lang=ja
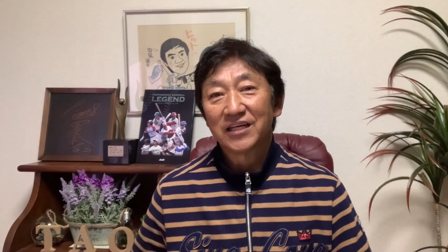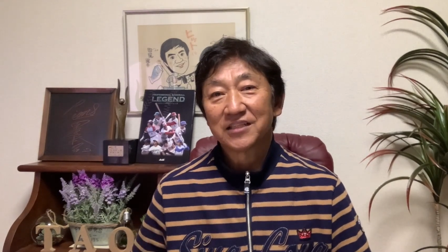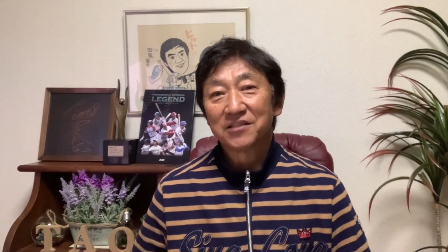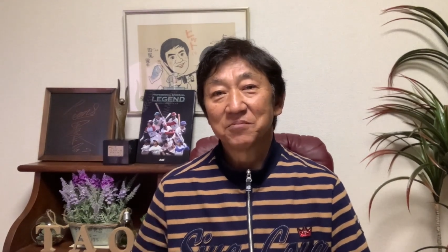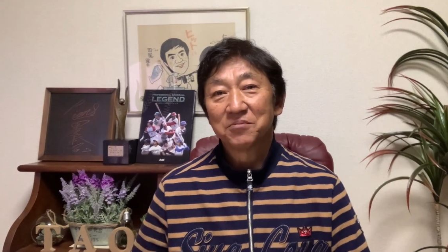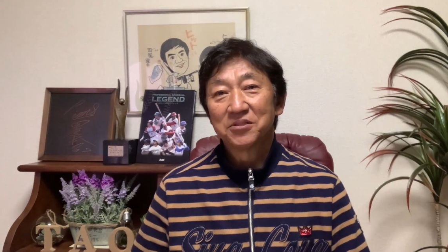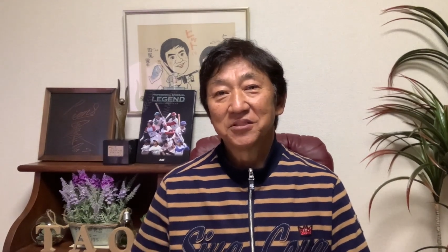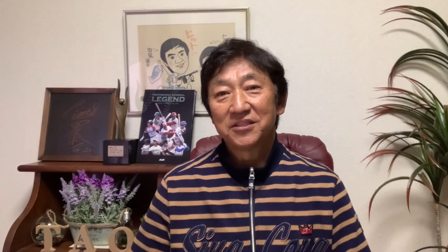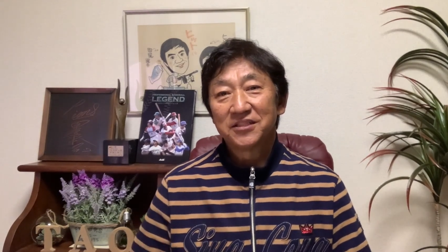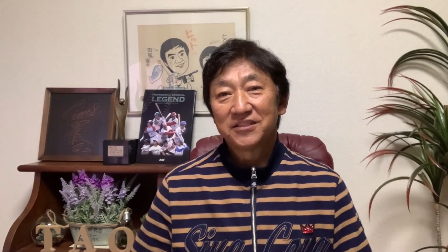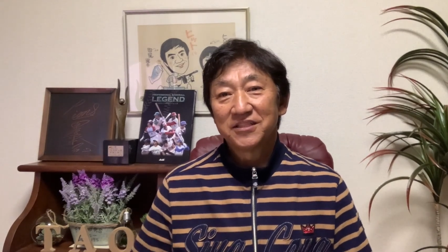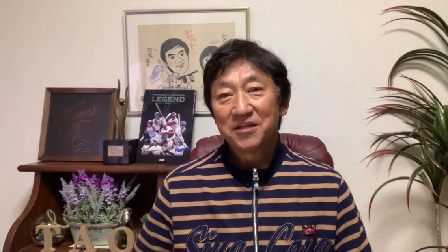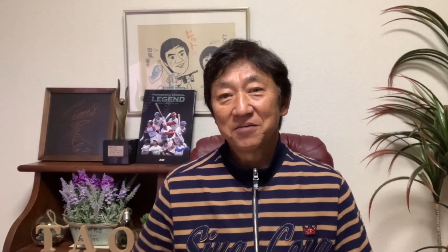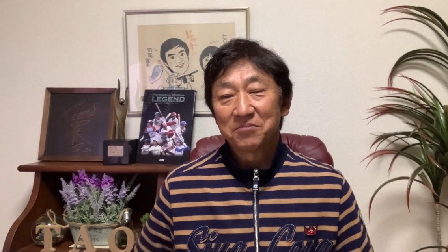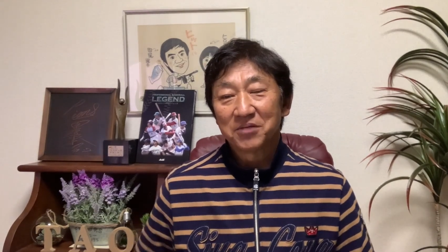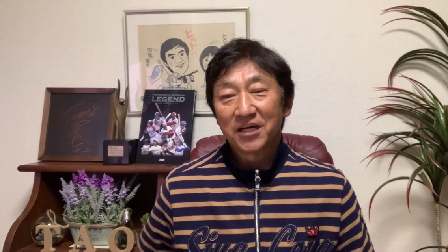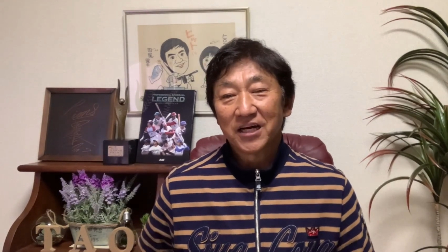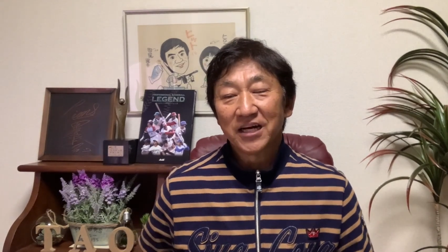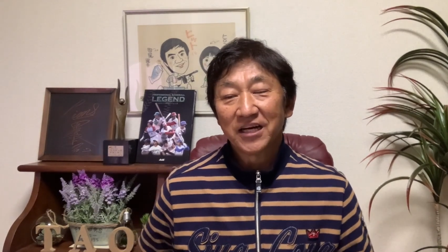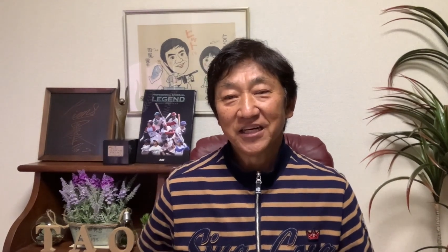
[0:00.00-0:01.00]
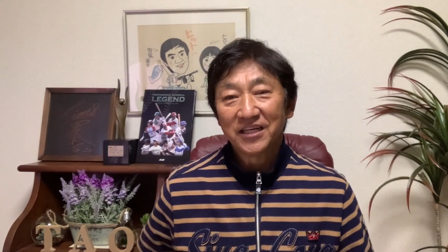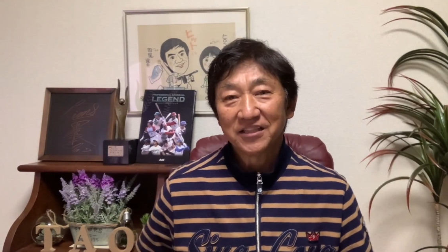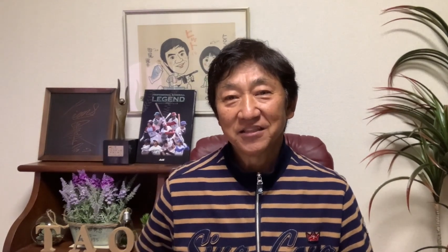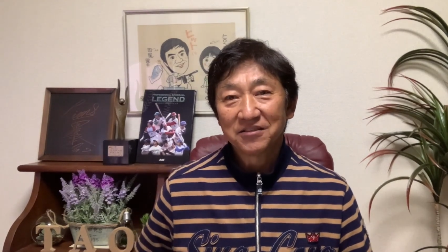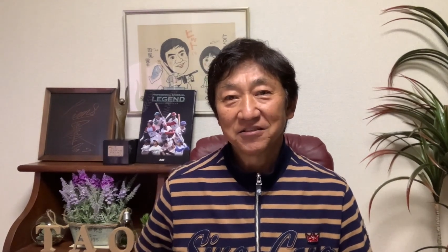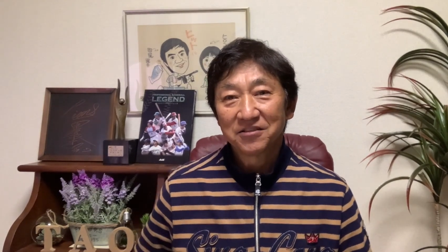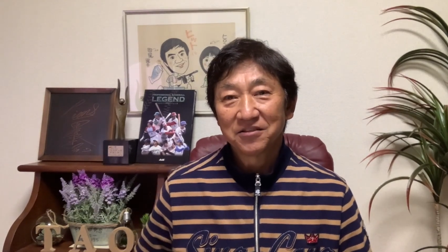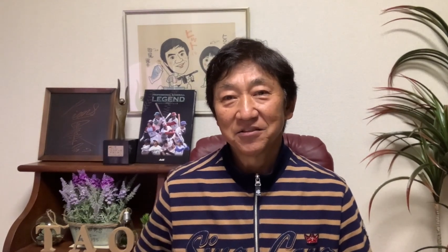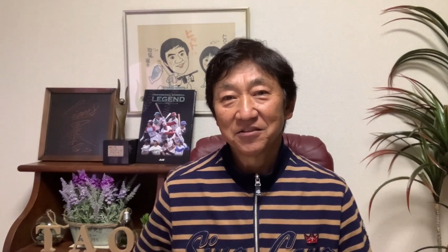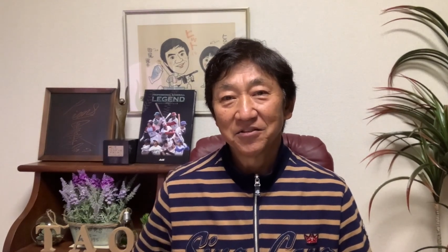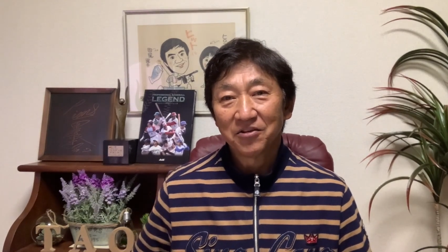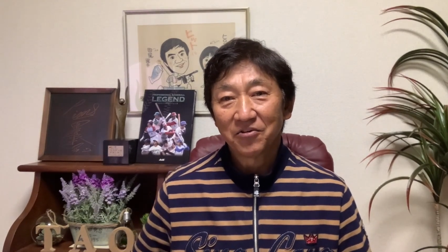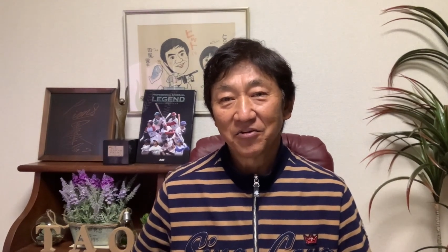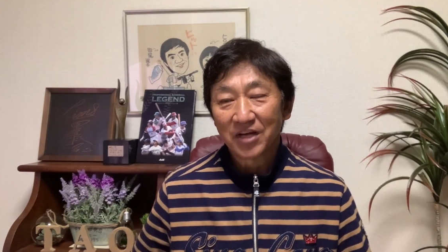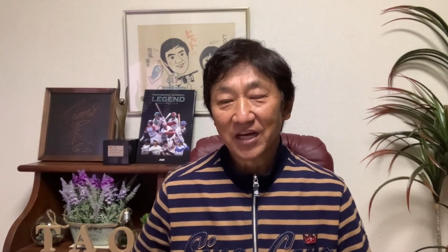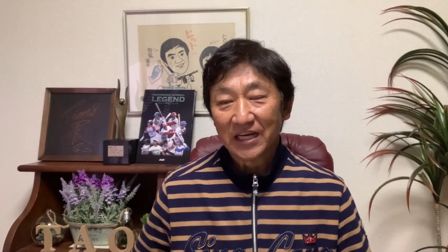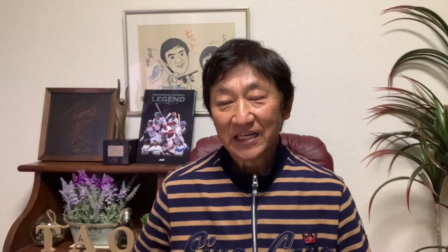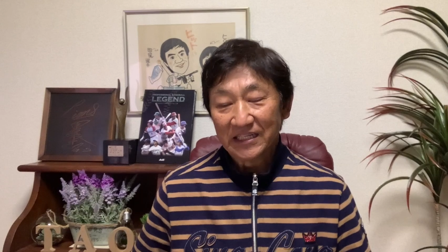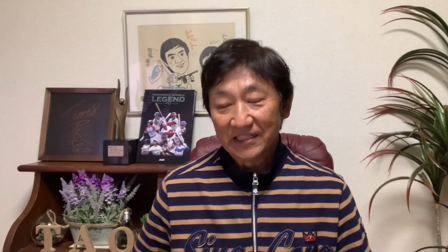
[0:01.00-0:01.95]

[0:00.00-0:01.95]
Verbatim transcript: 気持ちで西武は考えてるような